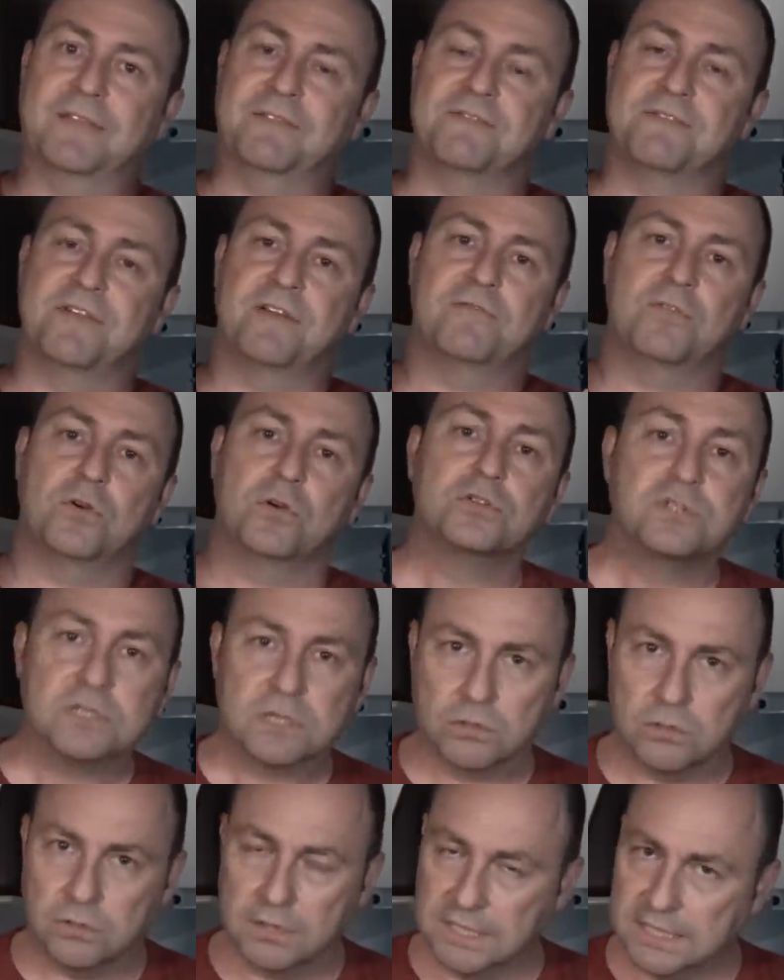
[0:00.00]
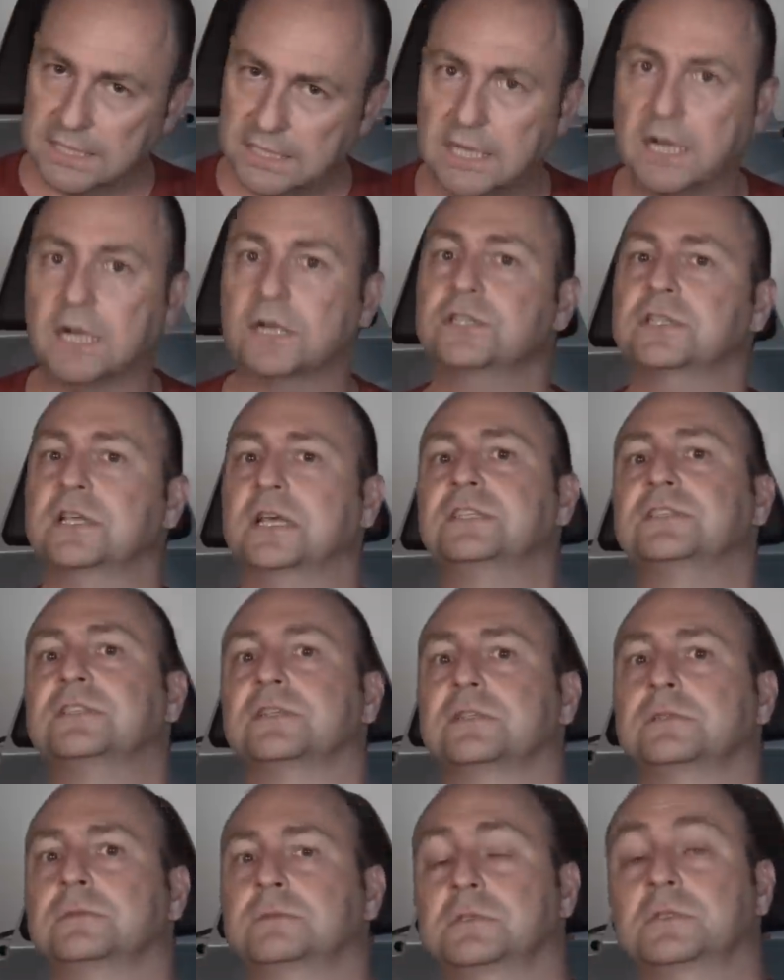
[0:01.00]
ve Virgin'in olayını
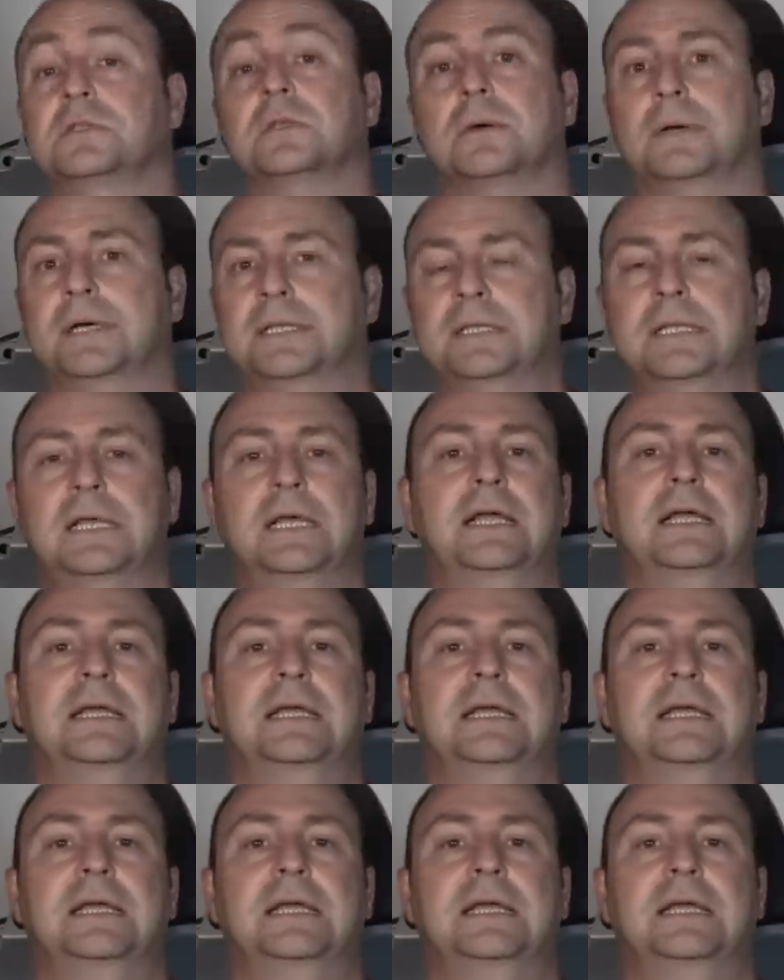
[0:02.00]
karşılaştırdığınız zaman